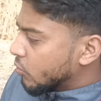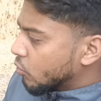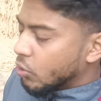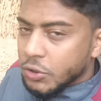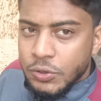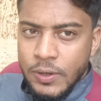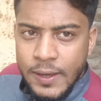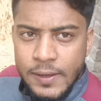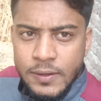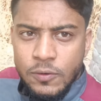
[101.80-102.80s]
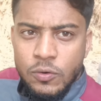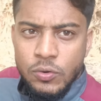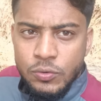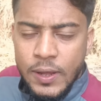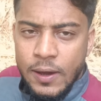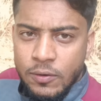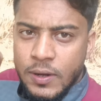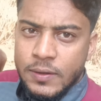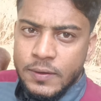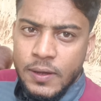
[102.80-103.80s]
তো দর্শক এই যে গরুটা
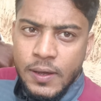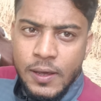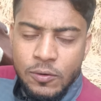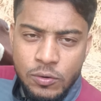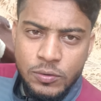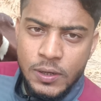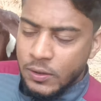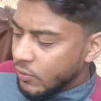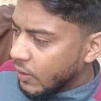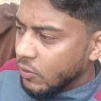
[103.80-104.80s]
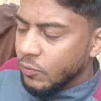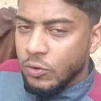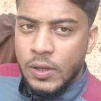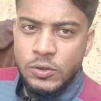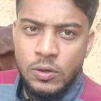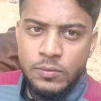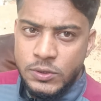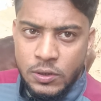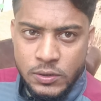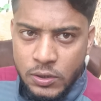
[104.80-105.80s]
এখন আছে এই গরুটার কিন্তু এখন প্রধান
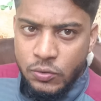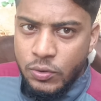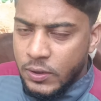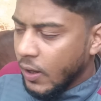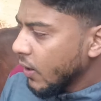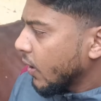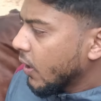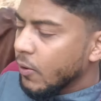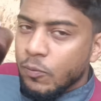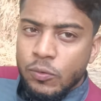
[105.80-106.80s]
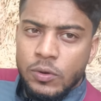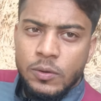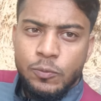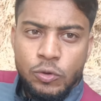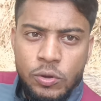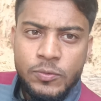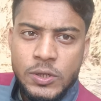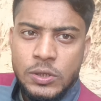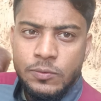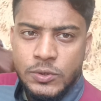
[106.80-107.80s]
সমস্যা হচ্ছে দুইটা প্রথম
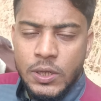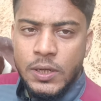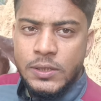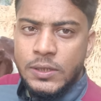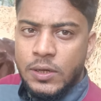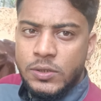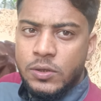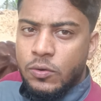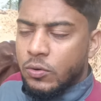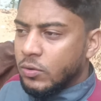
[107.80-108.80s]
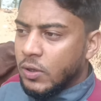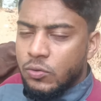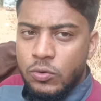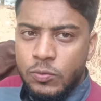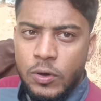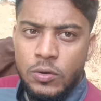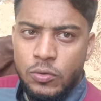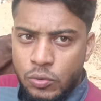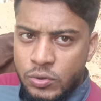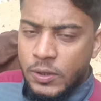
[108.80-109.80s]
যে সমস্যাটা সেটা হচ্ছে গরুটা দুর্বল
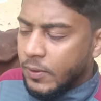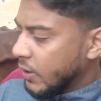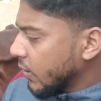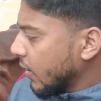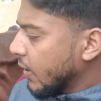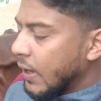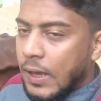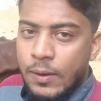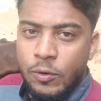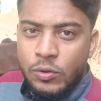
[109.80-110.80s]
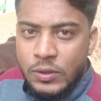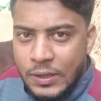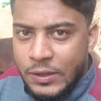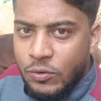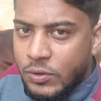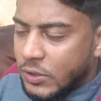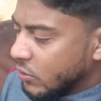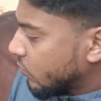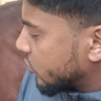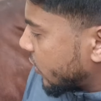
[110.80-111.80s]
উঠতে পারে না এবং দ্বিতীয় যে
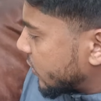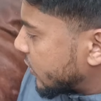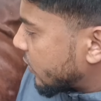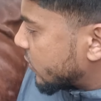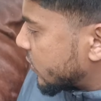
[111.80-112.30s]
সমস্যা সেটা